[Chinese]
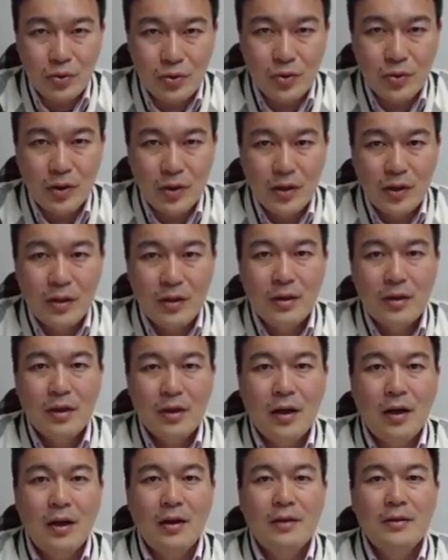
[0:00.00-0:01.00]
柱，
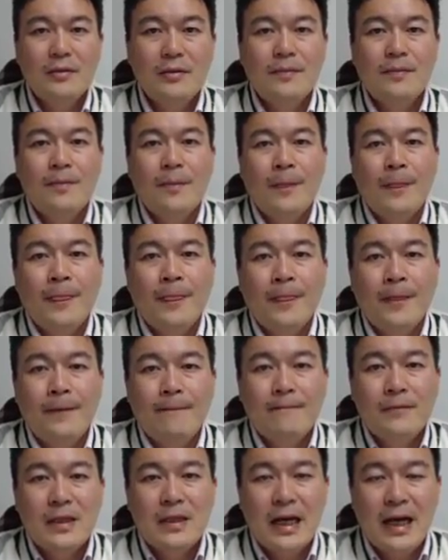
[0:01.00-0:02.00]
好，
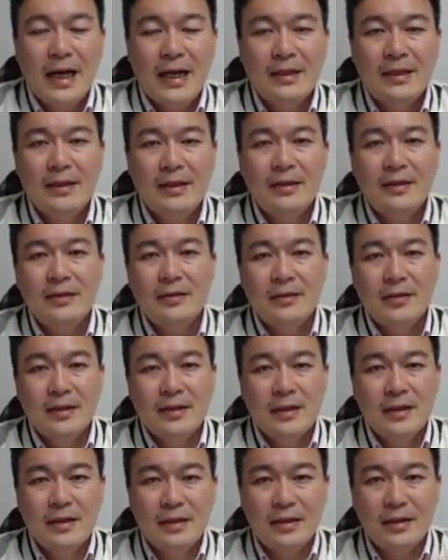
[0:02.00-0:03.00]
它呢
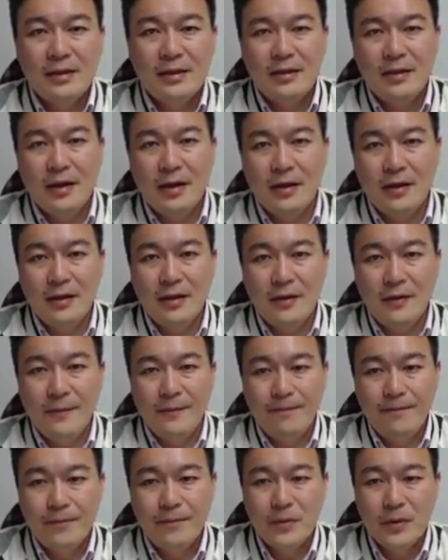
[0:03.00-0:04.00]
这个
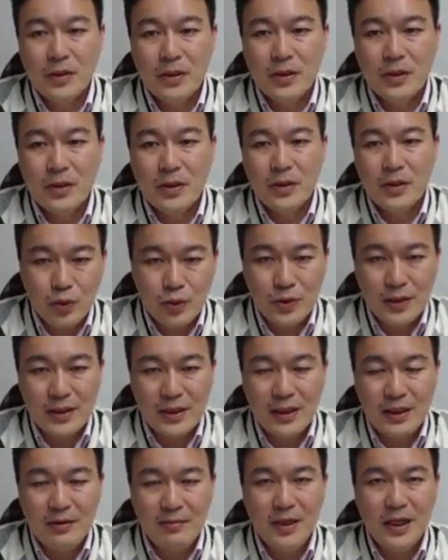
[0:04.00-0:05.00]
呃。这个柱
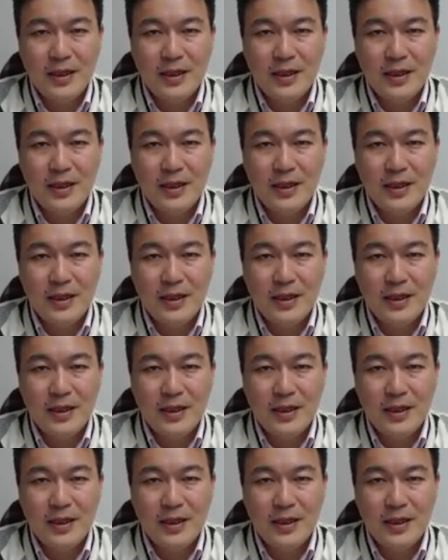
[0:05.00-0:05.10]
子里